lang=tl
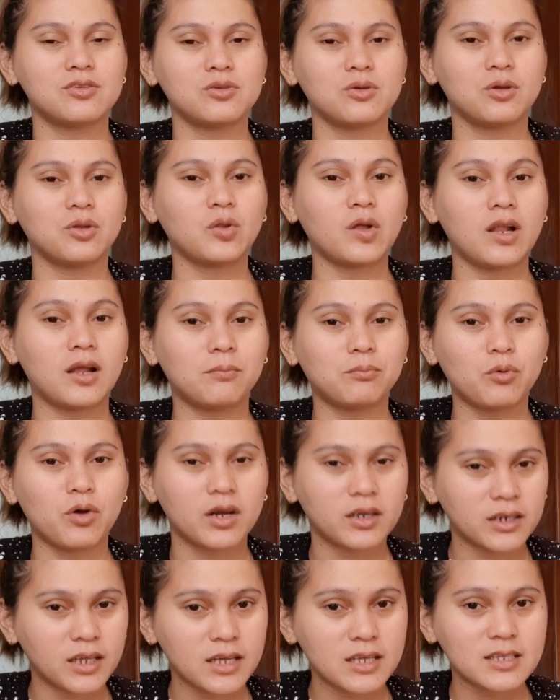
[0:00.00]
So, ito lang
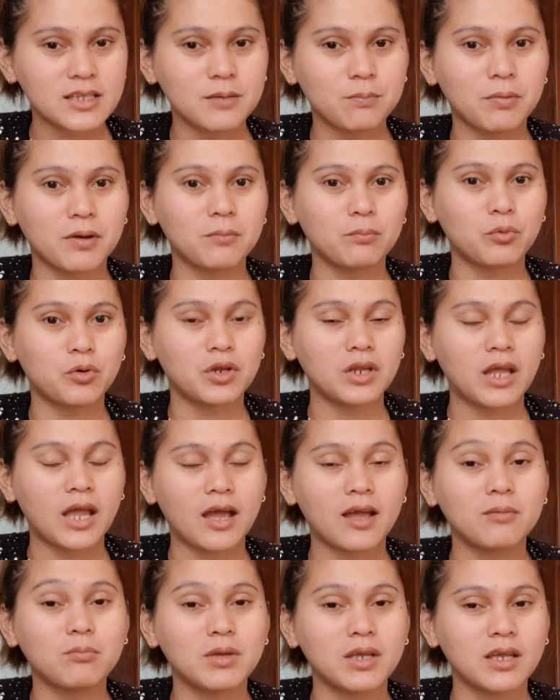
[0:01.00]
po ang naisipan po
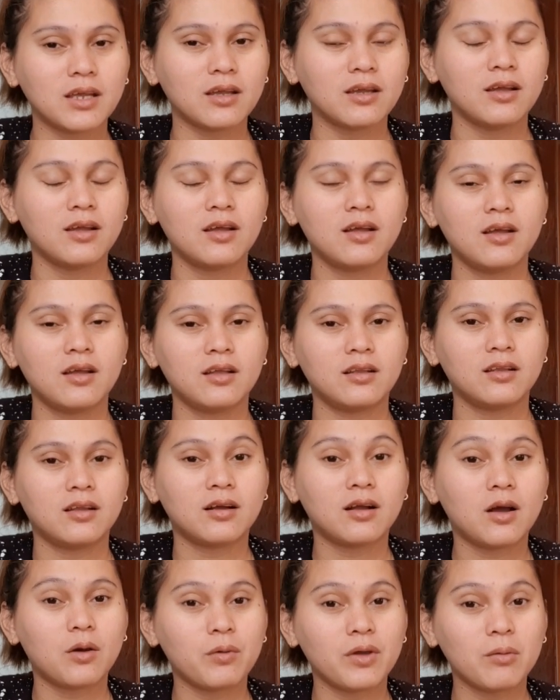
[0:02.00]
ni Habi
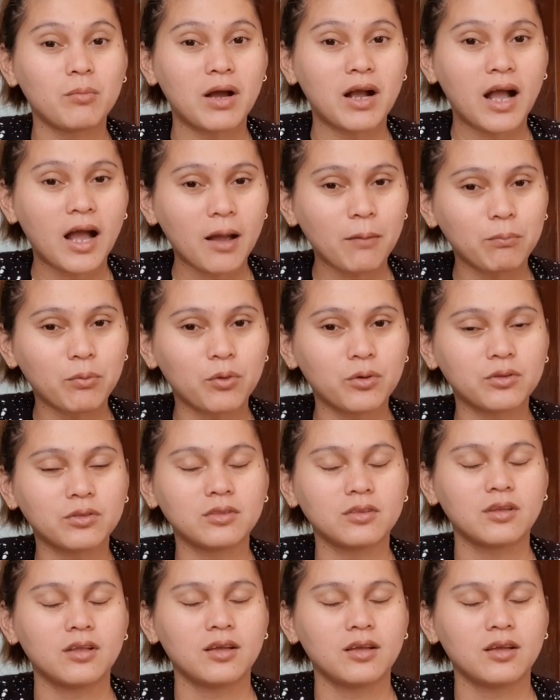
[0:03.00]
na gawing maghapon.